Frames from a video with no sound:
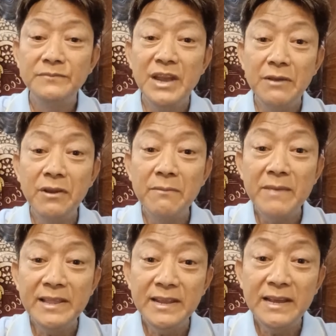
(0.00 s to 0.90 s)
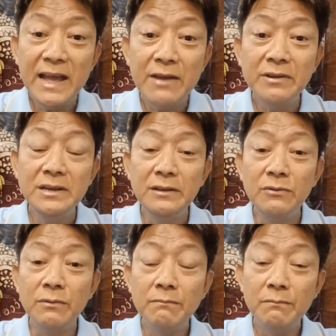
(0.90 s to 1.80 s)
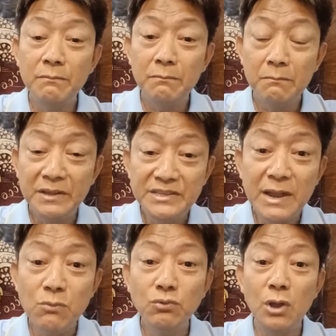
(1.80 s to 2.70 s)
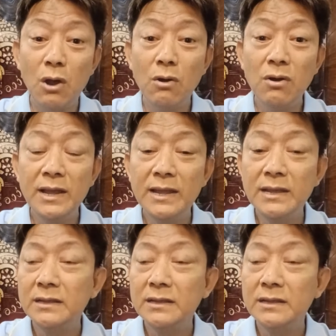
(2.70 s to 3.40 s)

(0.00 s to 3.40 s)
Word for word: ชัยวรมันที่เก้าคือพระเจ้าอู่ทองไง